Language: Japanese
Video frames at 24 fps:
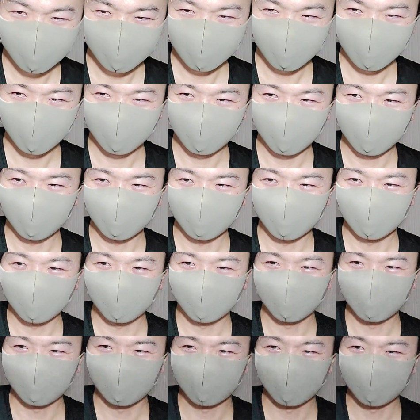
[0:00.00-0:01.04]
あ
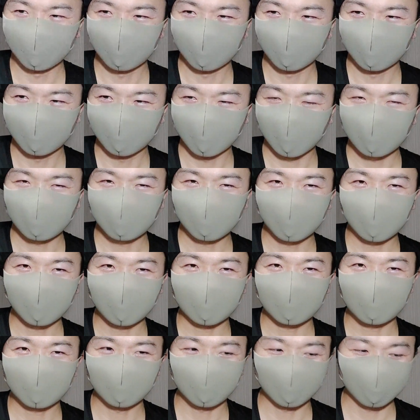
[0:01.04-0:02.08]
のー、逆
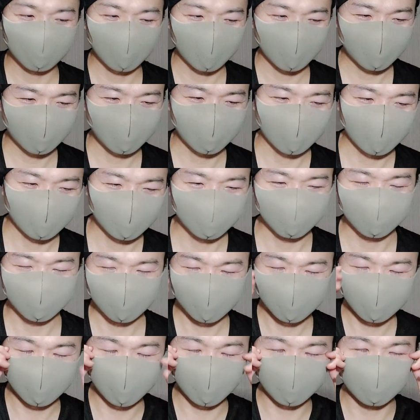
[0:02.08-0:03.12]
ギレするパターンあると思う
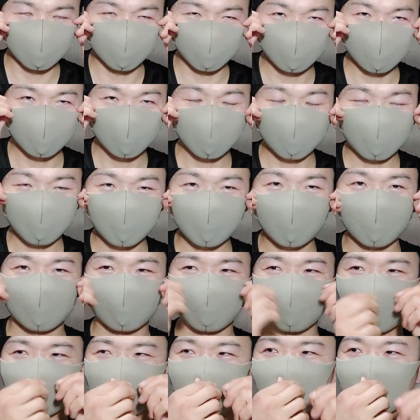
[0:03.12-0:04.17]
だから女性はね
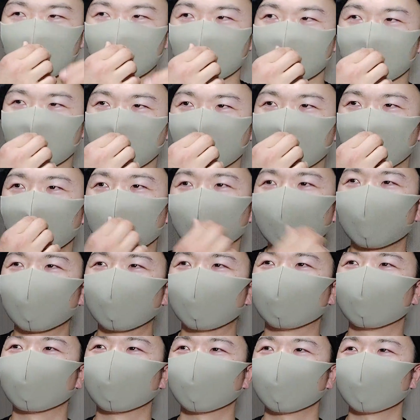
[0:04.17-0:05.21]
その女性
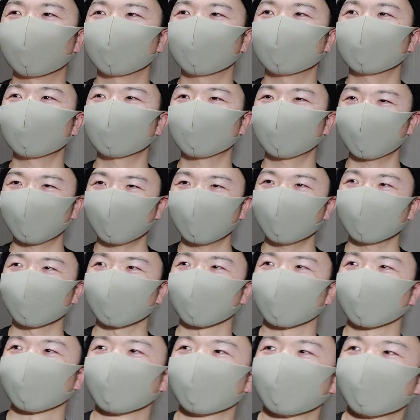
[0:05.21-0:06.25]
を売りにし
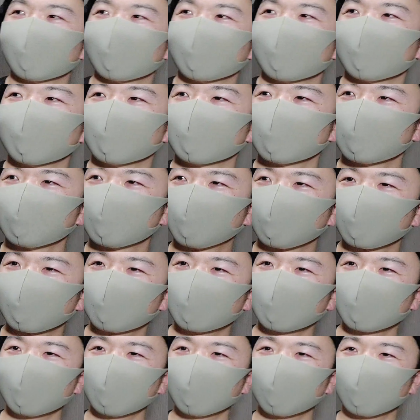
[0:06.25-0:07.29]
て女
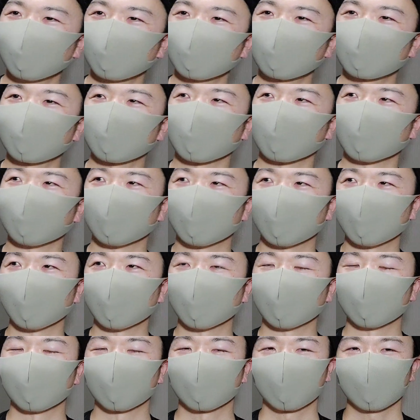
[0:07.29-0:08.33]
性目的
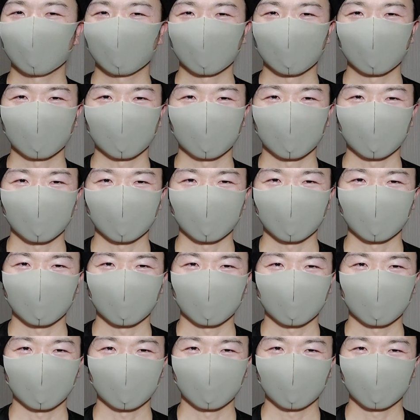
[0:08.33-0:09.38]
で、
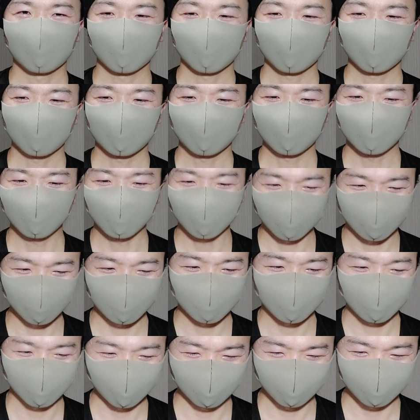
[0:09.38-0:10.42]
えー、来る
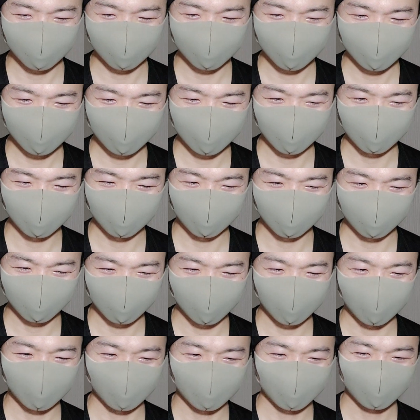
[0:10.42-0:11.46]
人っていうの
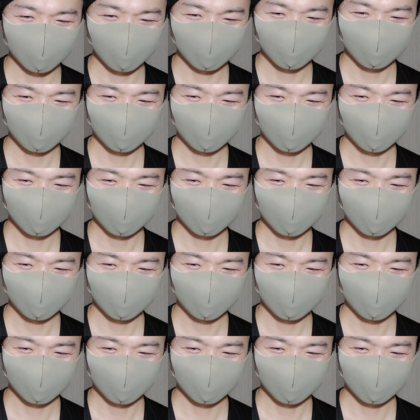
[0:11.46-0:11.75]
は